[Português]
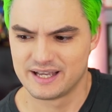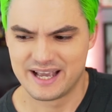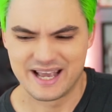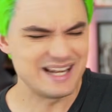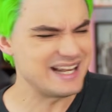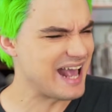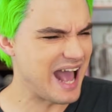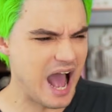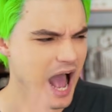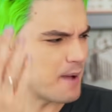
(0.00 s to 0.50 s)

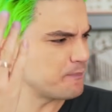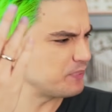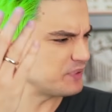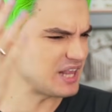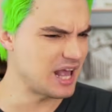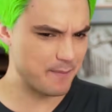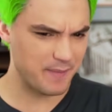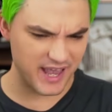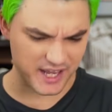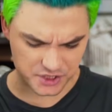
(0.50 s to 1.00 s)
Ele
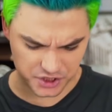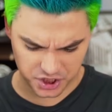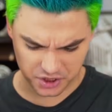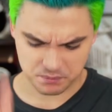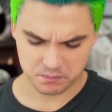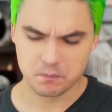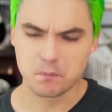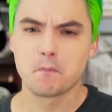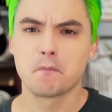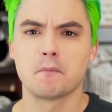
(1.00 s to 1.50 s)

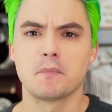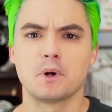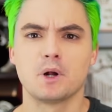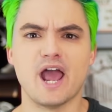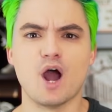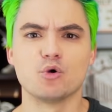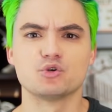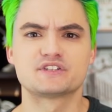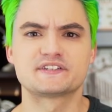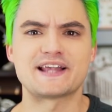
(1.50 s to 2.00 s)
rapidamente.
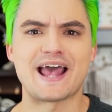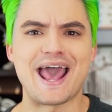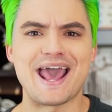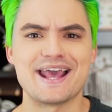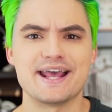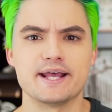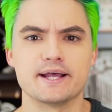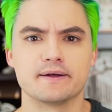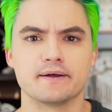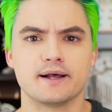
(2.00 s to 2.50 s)
Eu
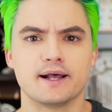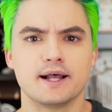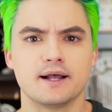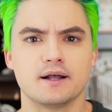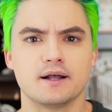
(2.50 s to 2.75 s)
sei!